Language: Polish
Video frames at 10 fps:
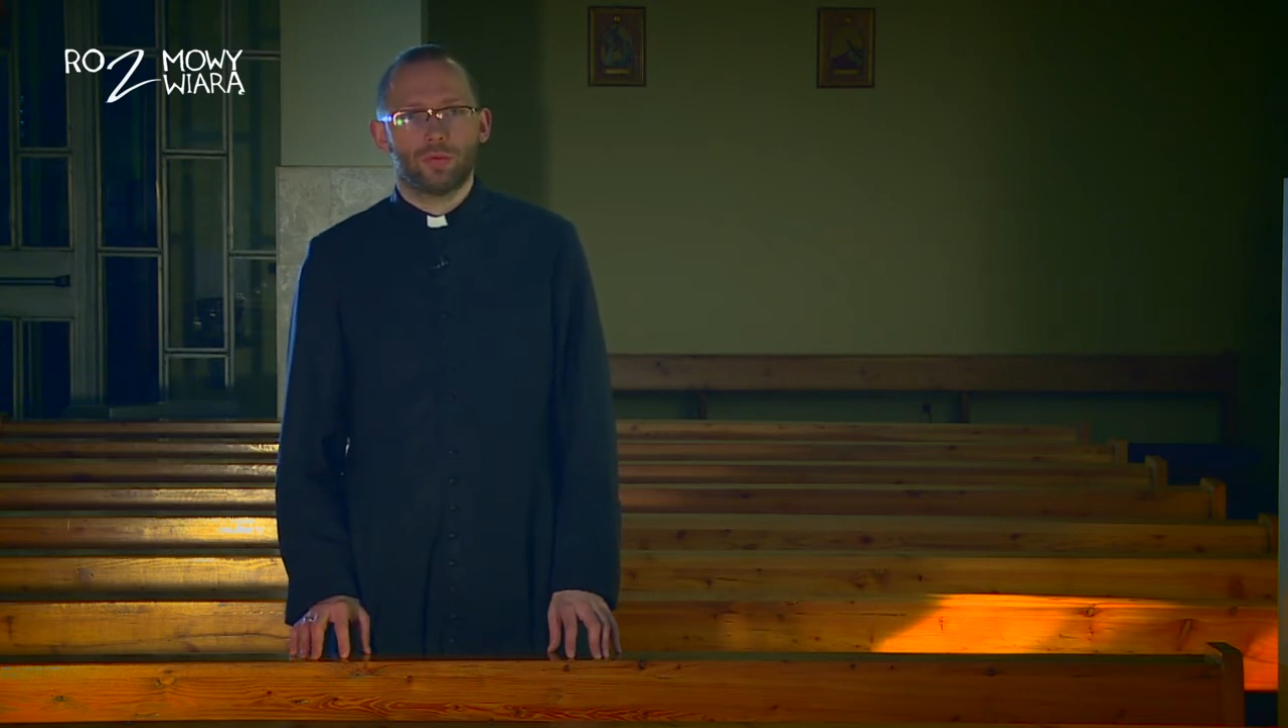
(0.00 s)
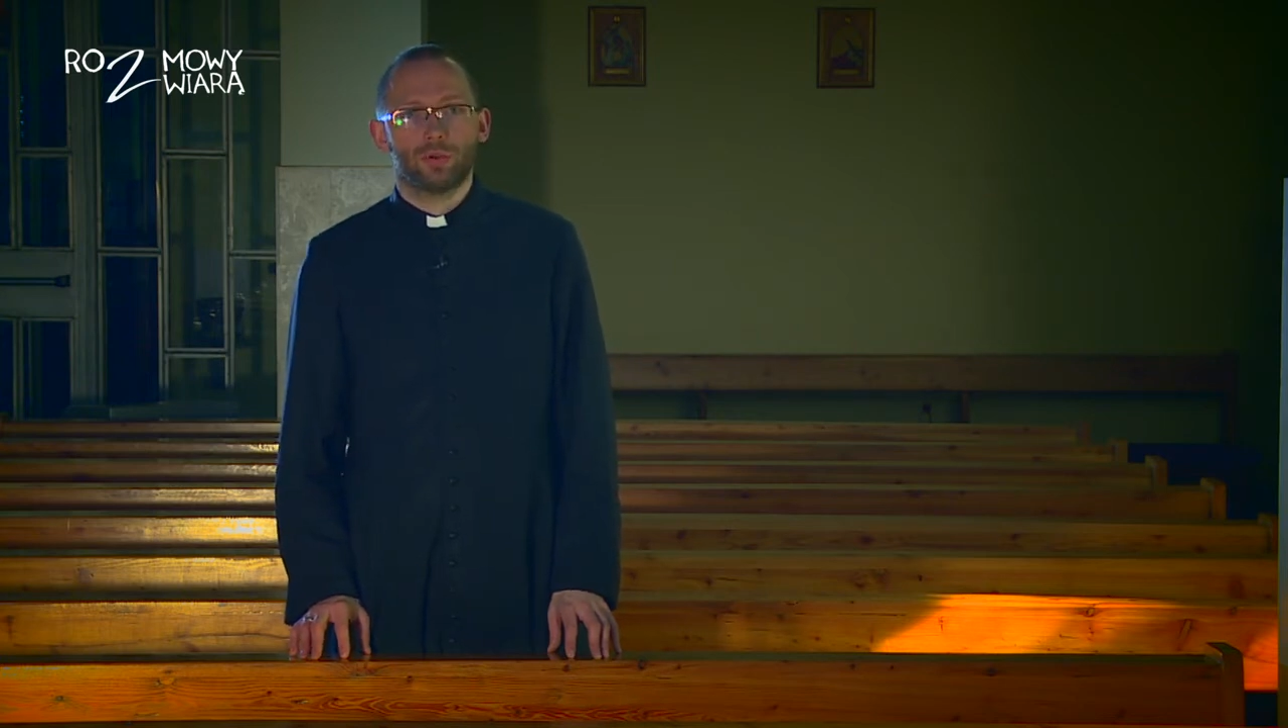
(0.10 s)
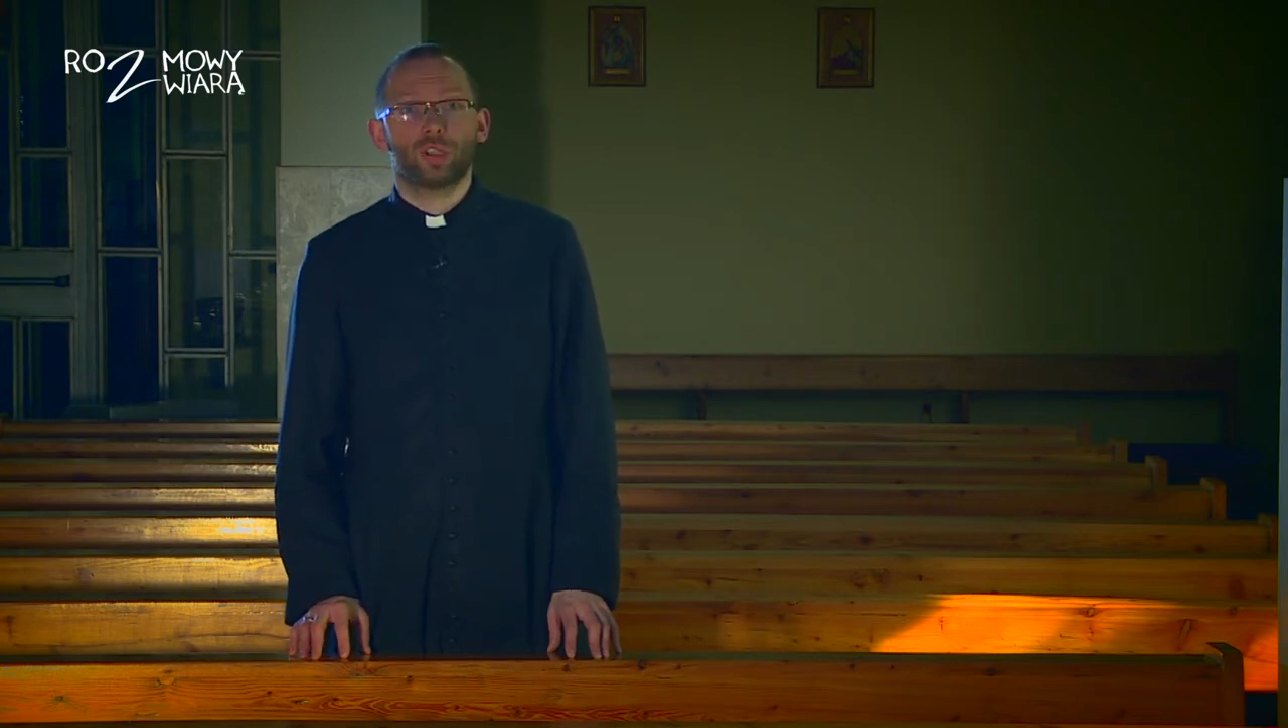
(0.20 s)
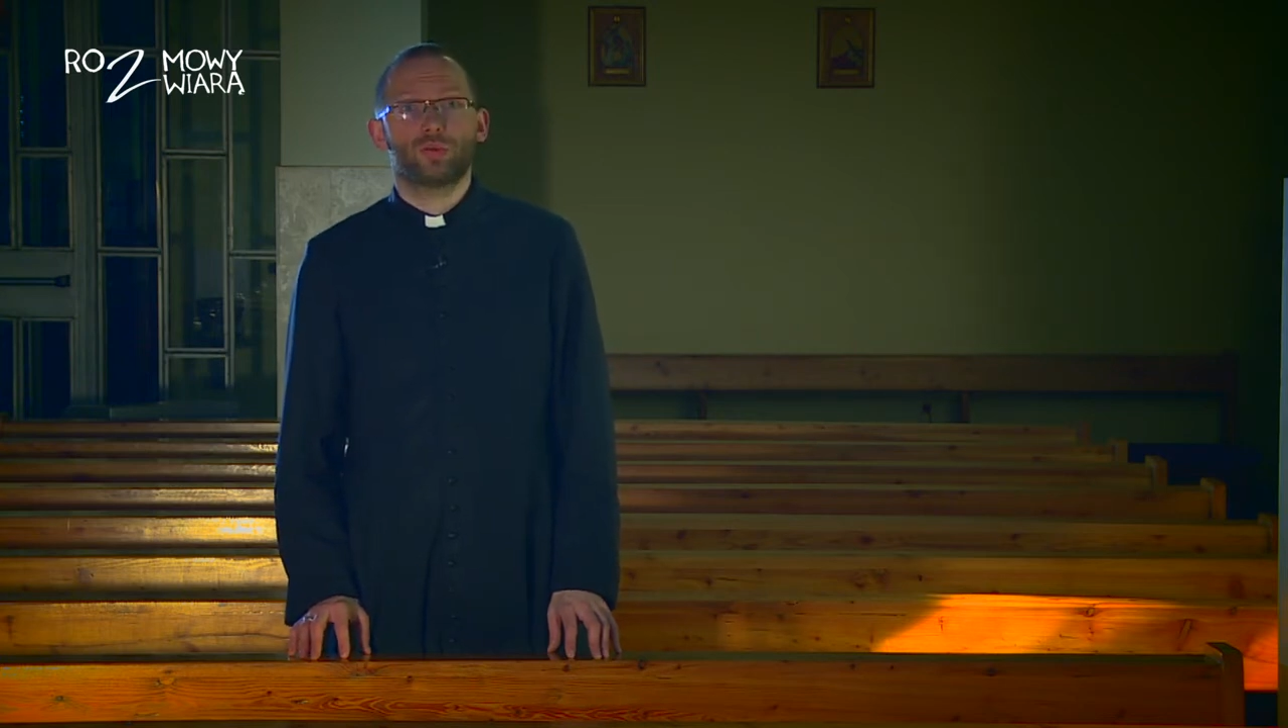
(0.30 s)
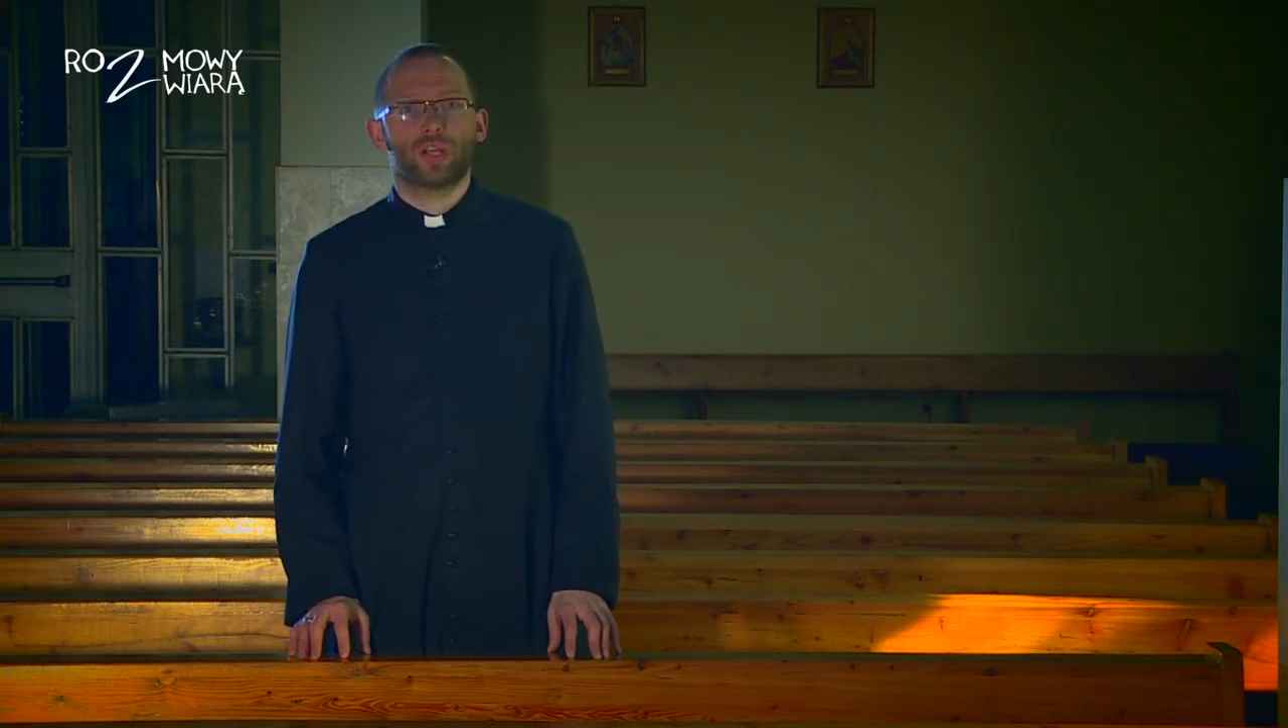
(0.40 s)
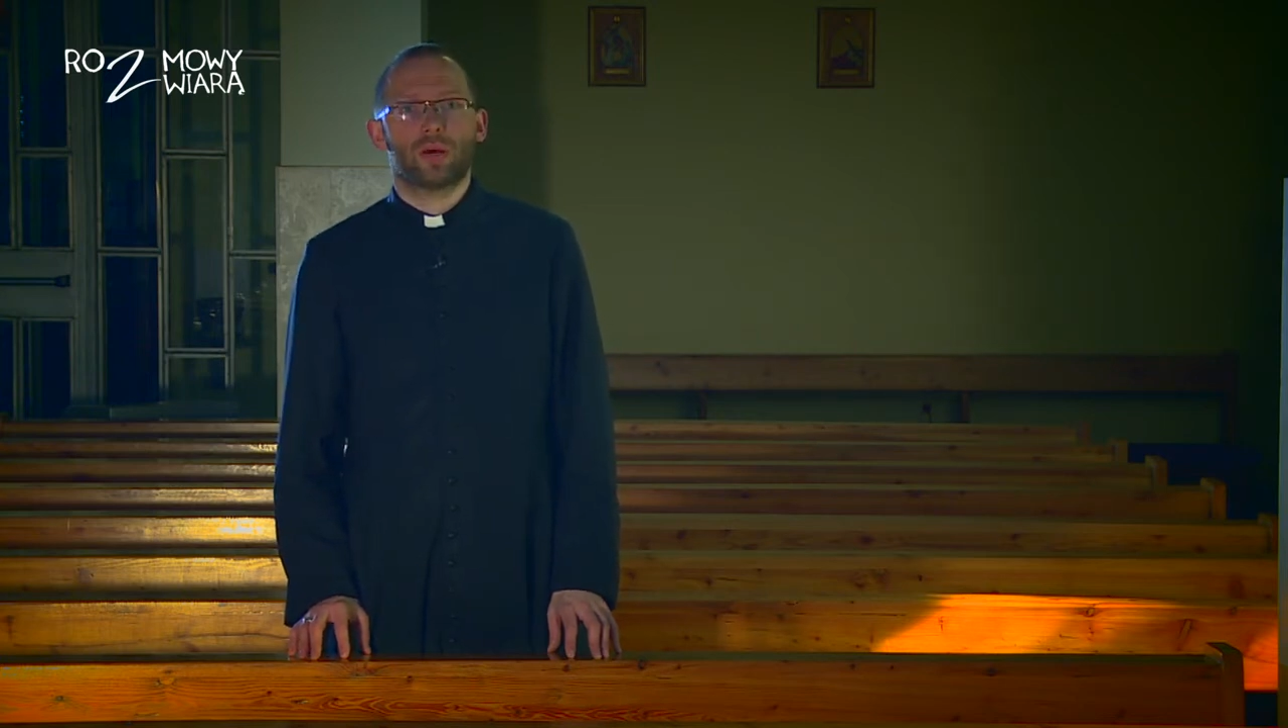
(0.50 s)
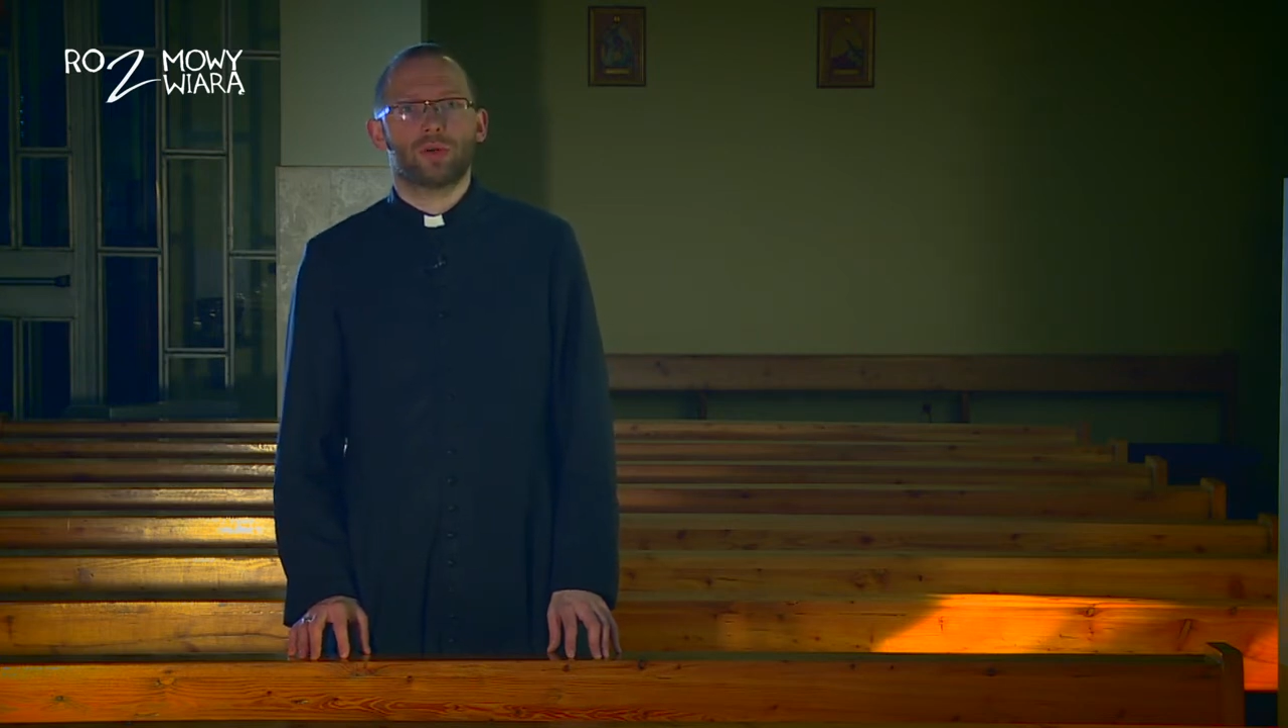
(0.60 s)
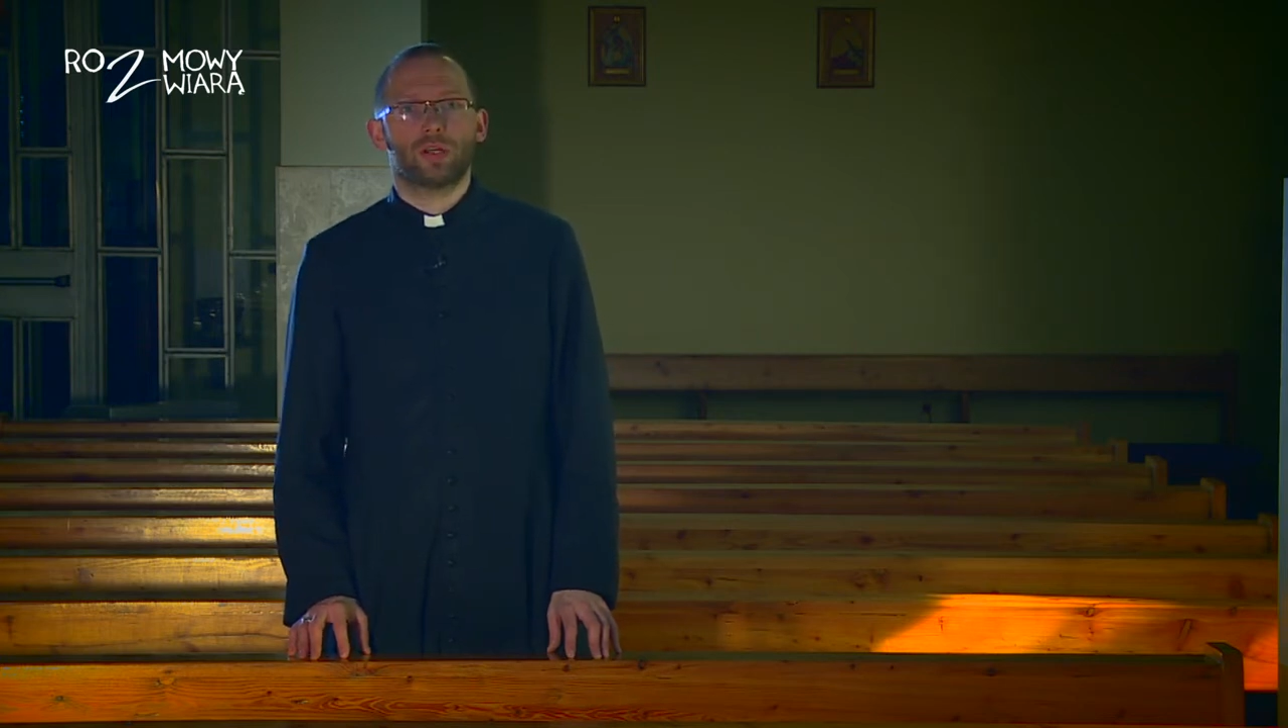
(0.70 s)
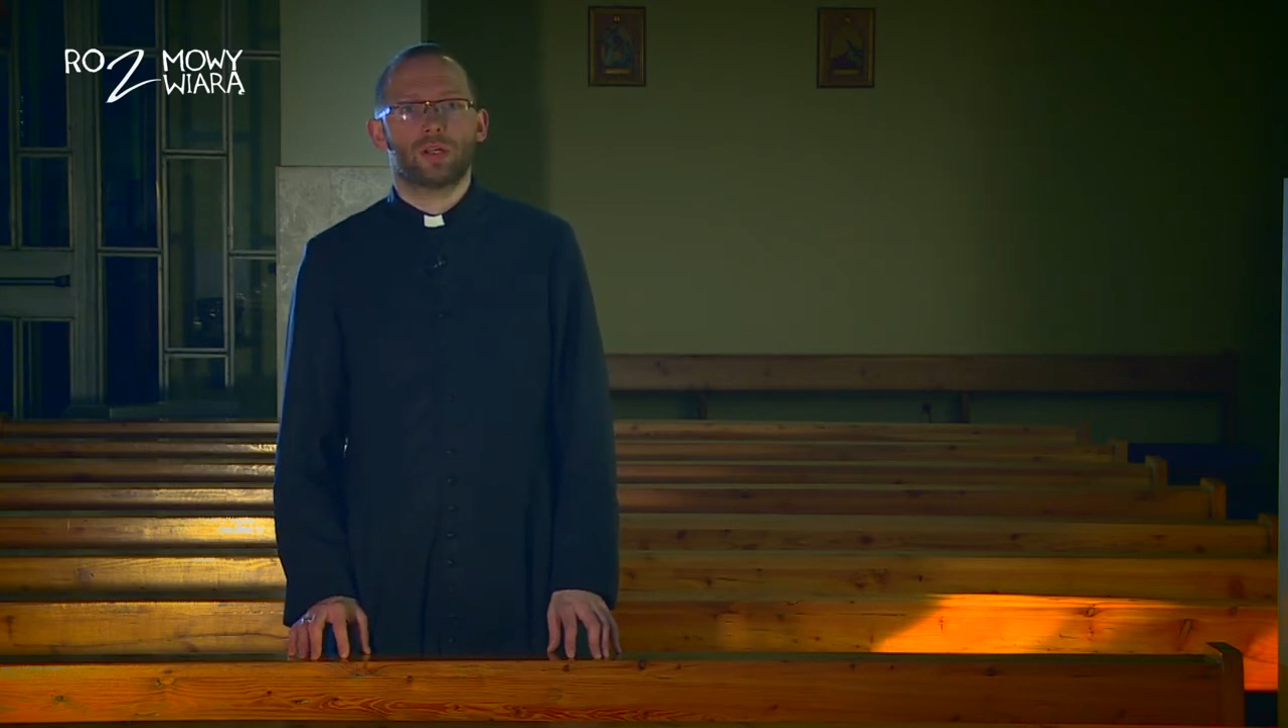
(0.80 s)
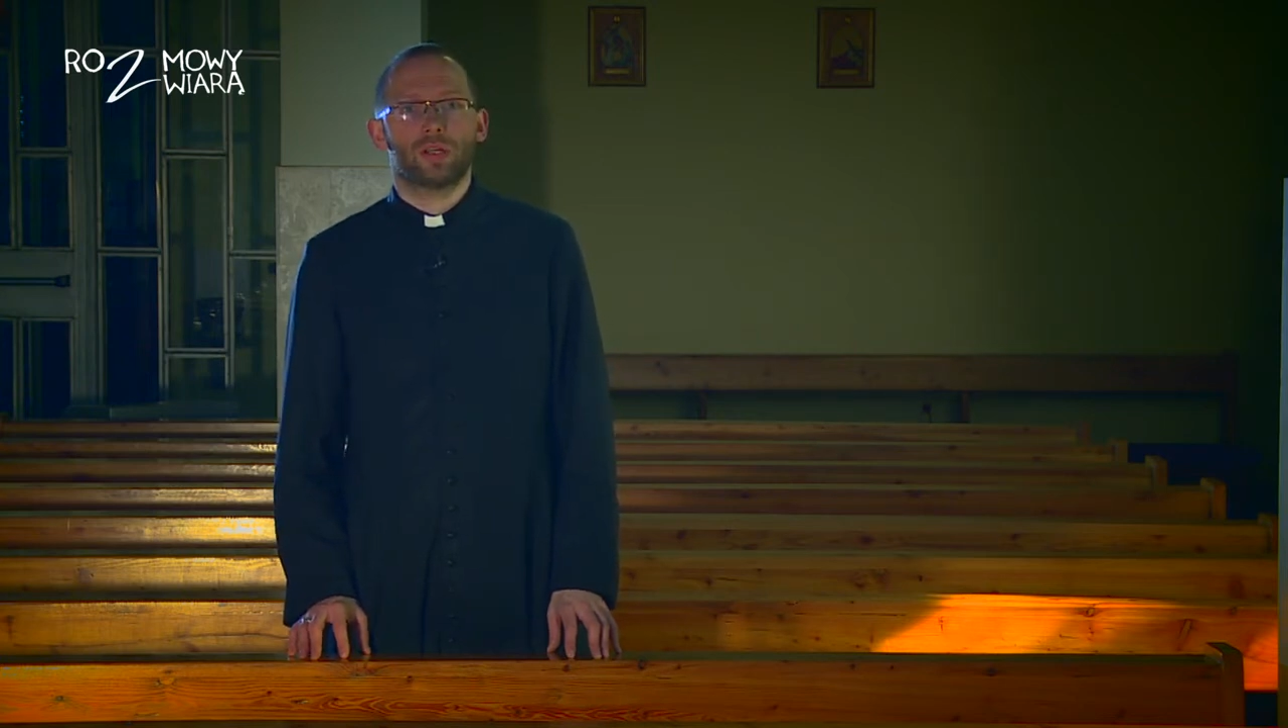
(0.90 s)

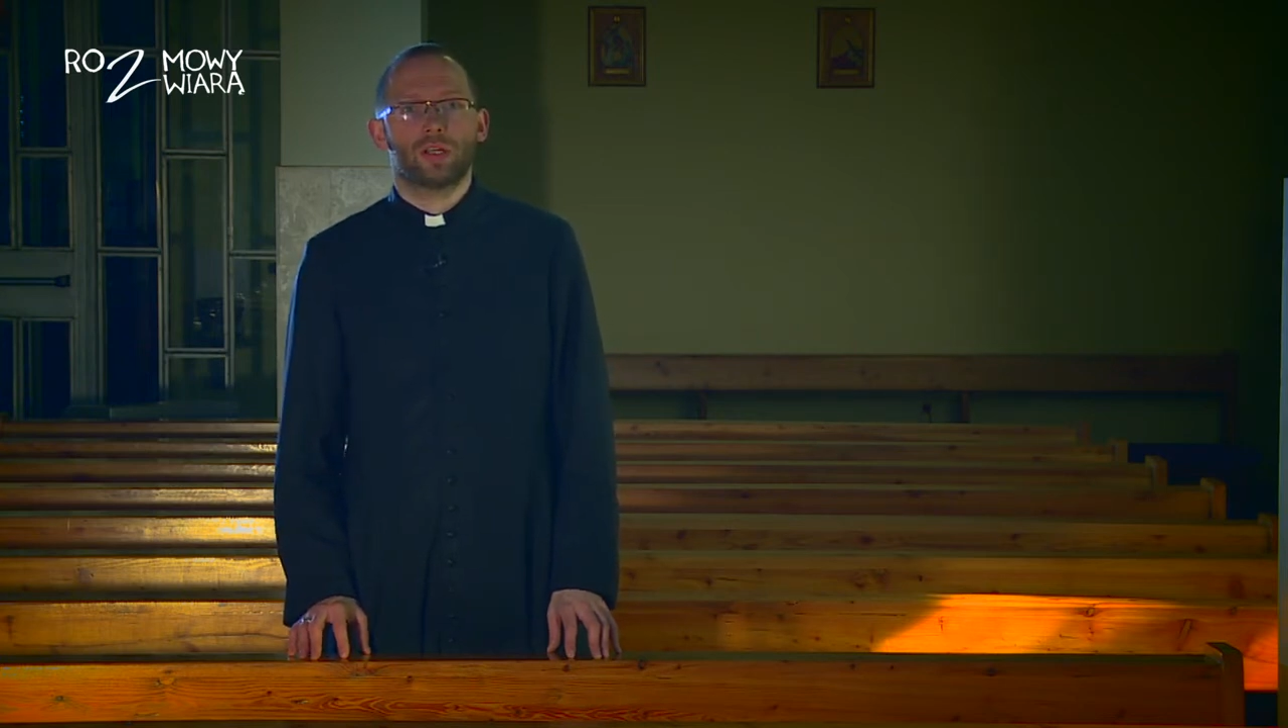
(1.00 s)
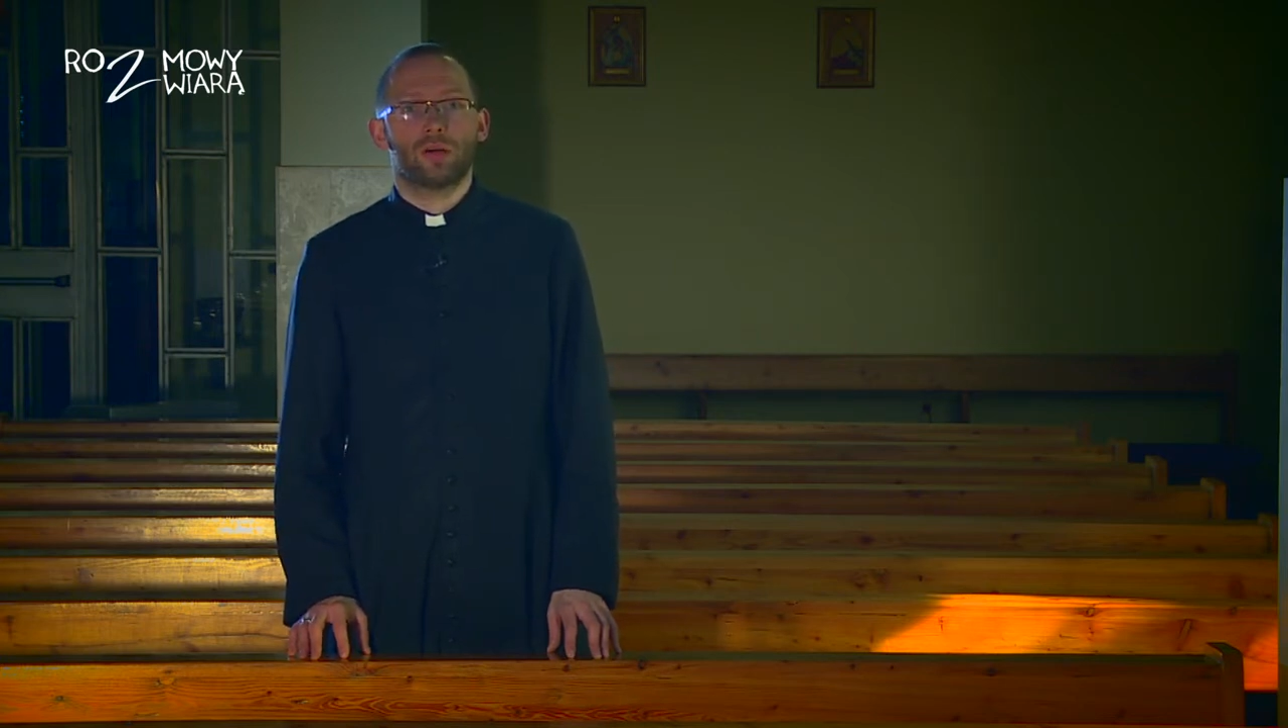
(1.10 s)
przyjmujemy